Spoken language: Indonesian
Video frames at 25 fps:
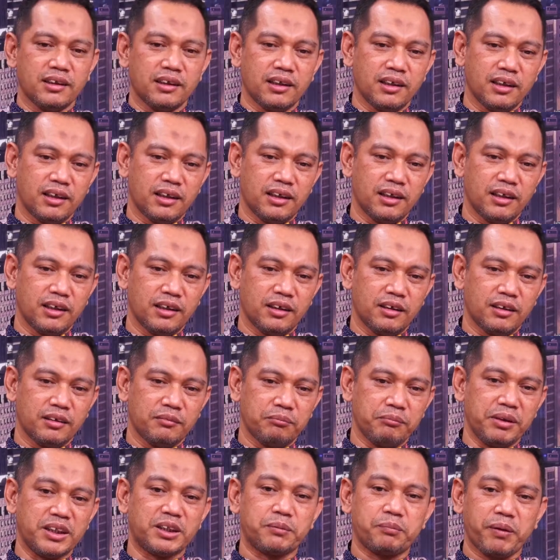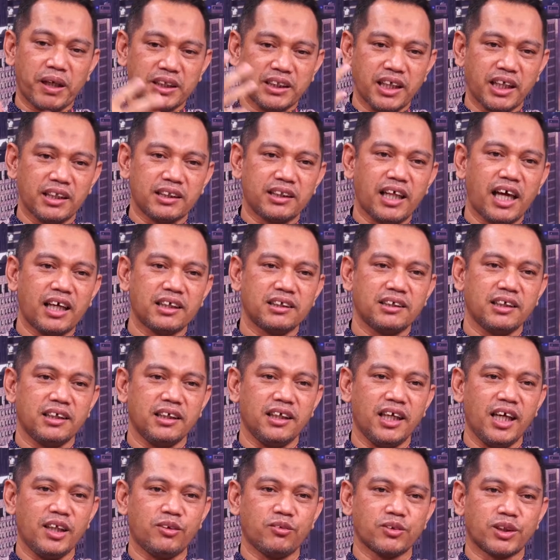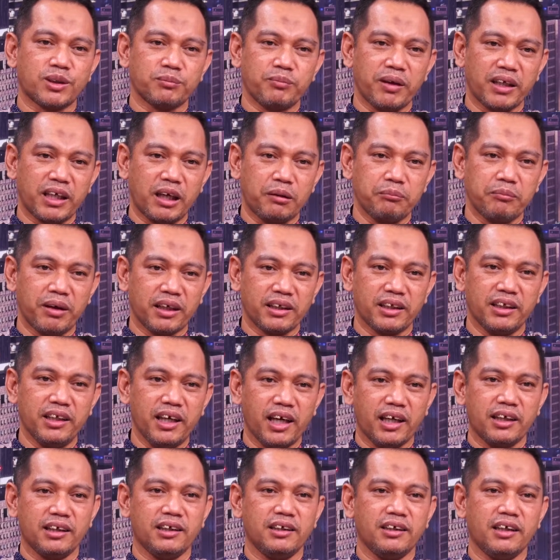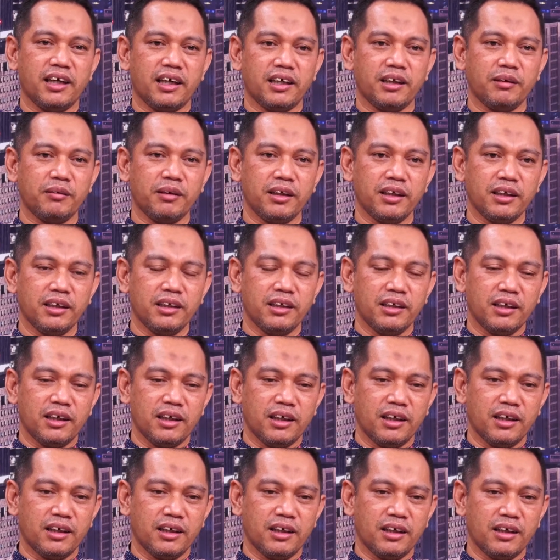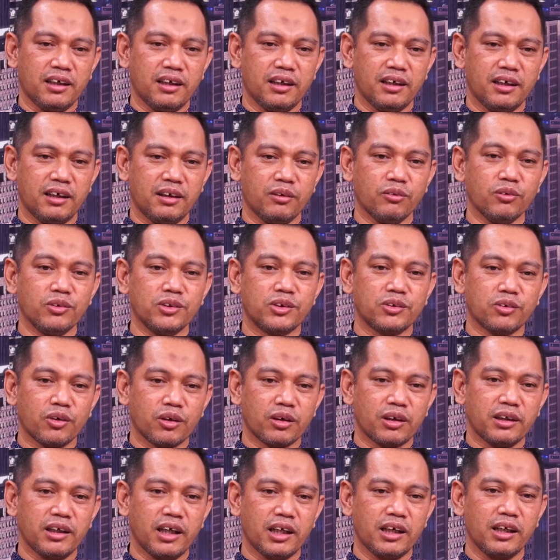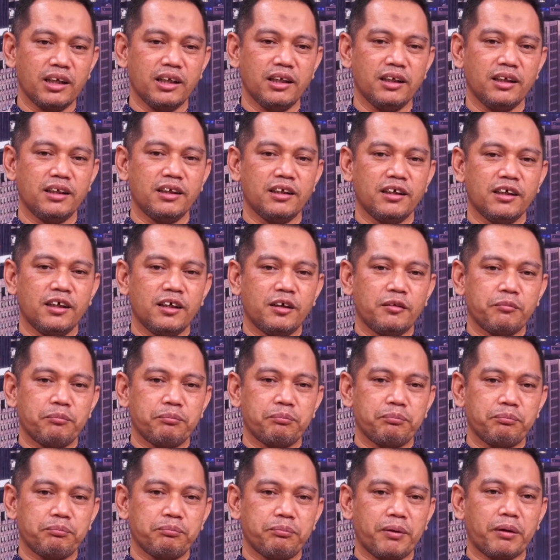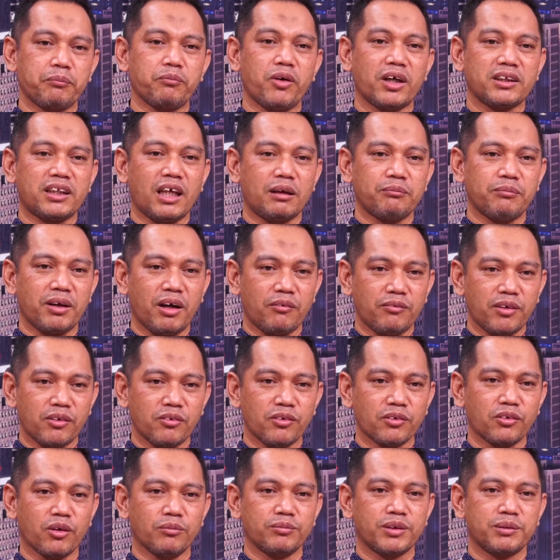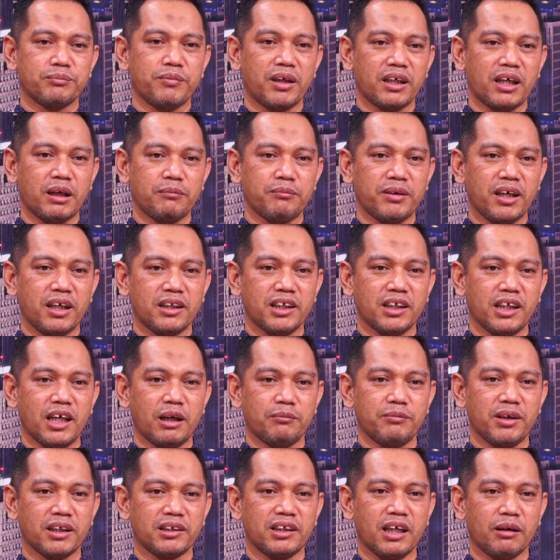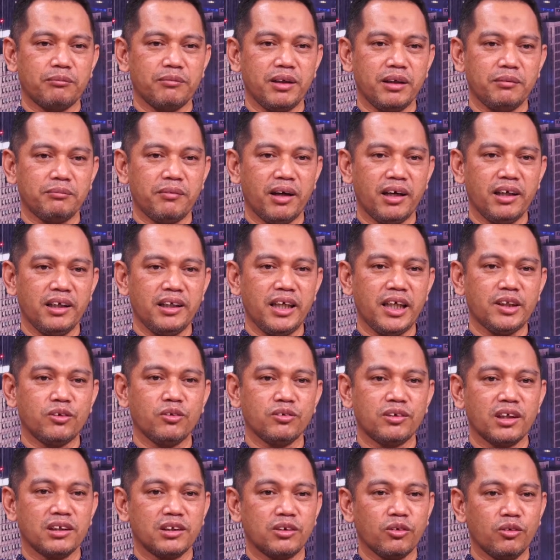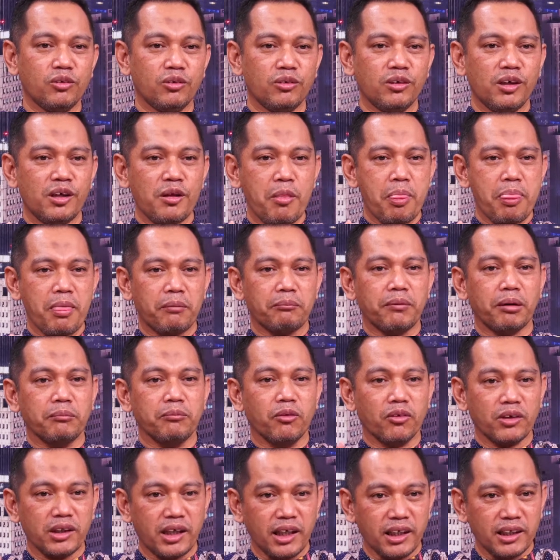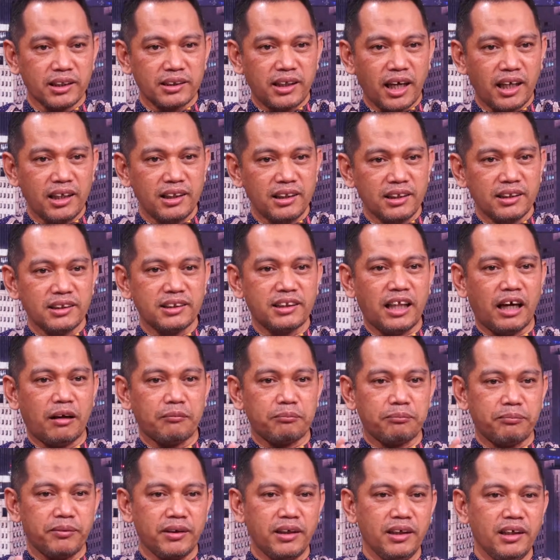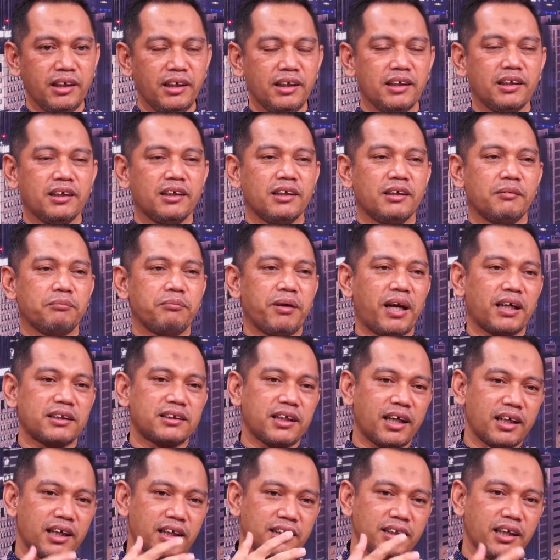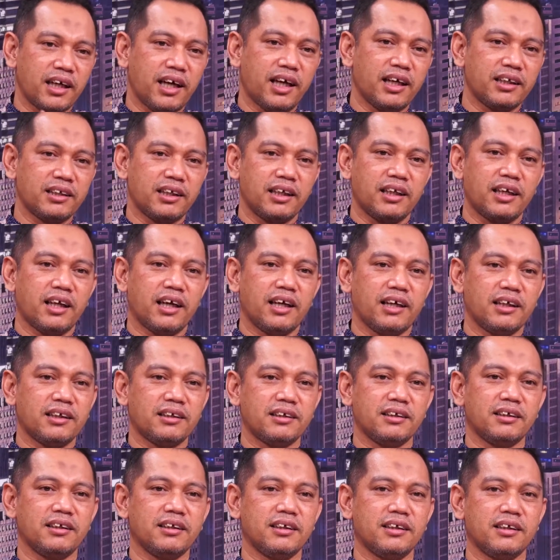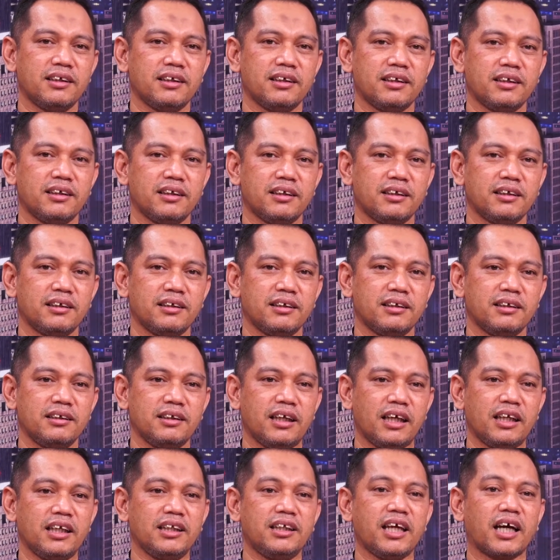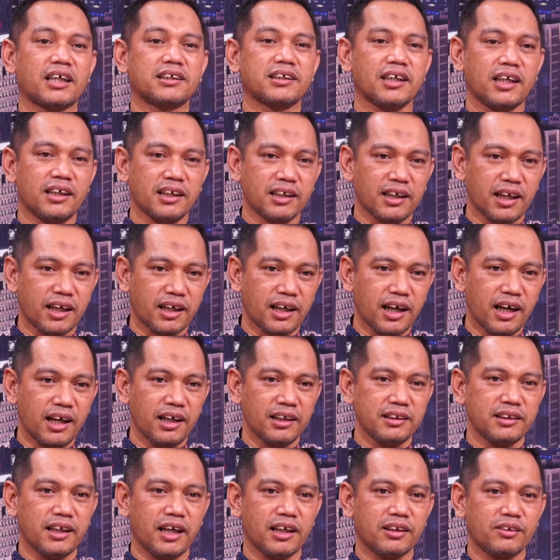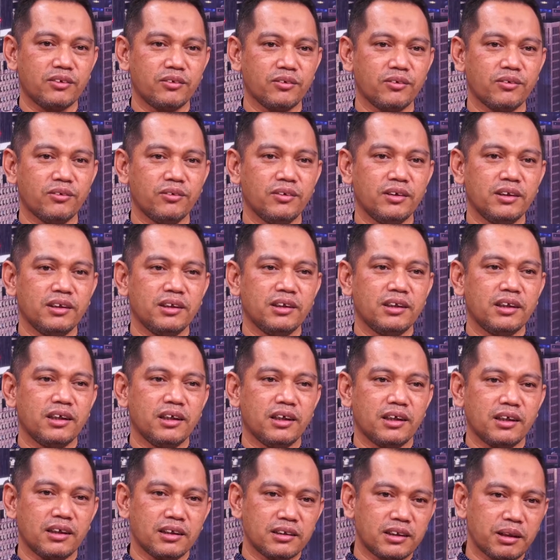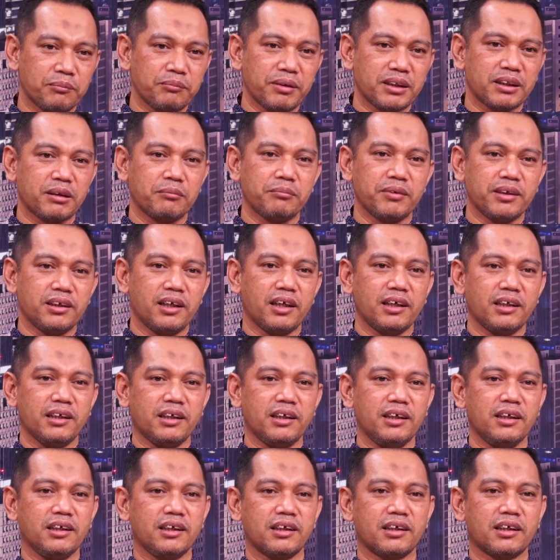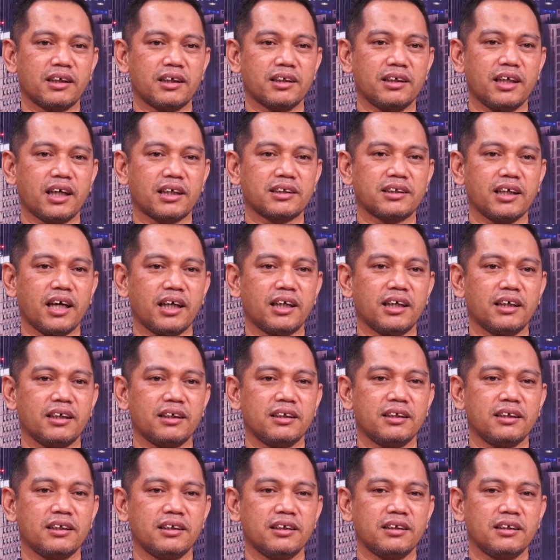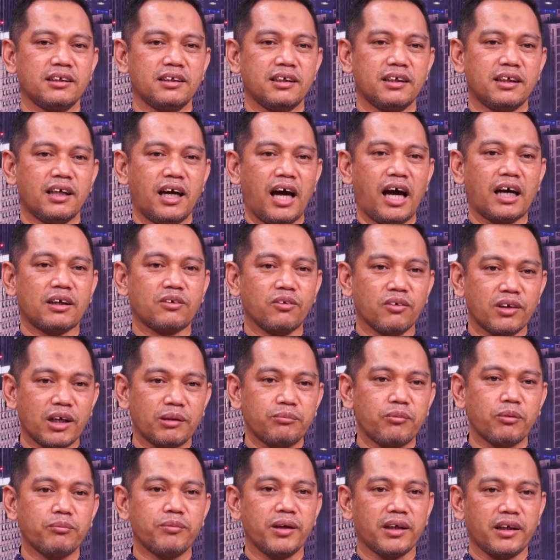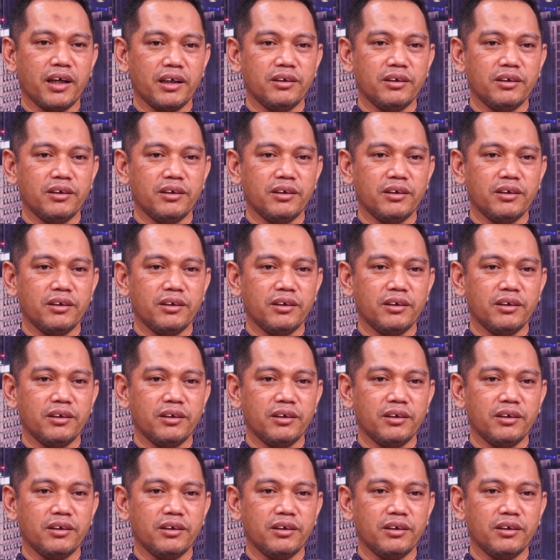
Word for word: uh, mispresentasi itu sebagai bagian dari uh, unsur dari perbuatan melawan hukum sebagai 1365 itu tentu memungkinkan tapi pelaksananya adalah uh, dari jaksa negara yaitu teman-teman uh, teman -teman dari Kejaksaan Agung Republik